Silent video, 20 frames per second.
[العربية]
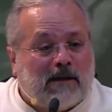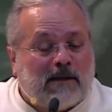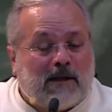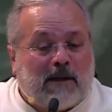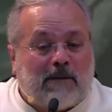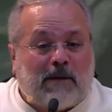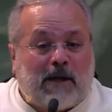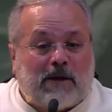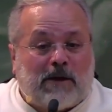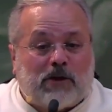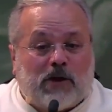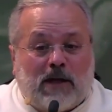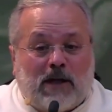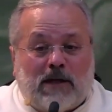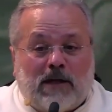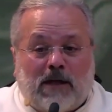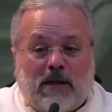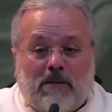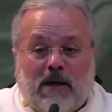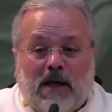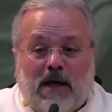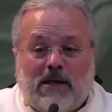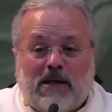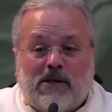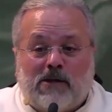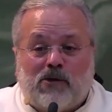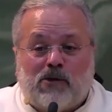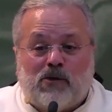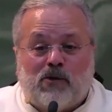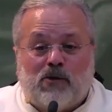تبع جهنم
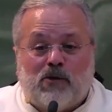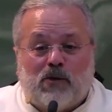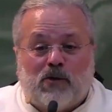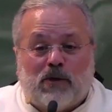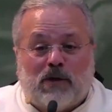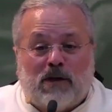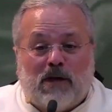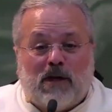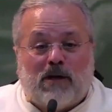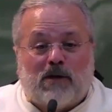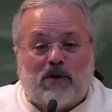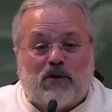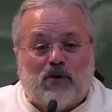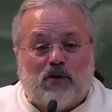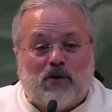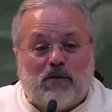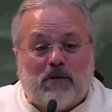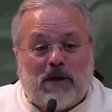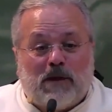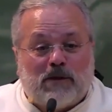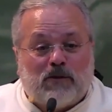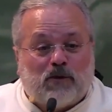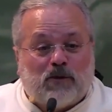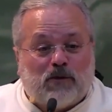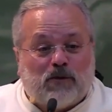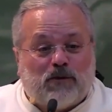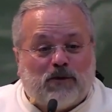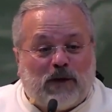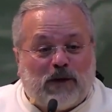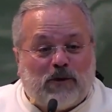حيث نارهم لا
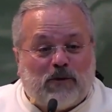تطفأ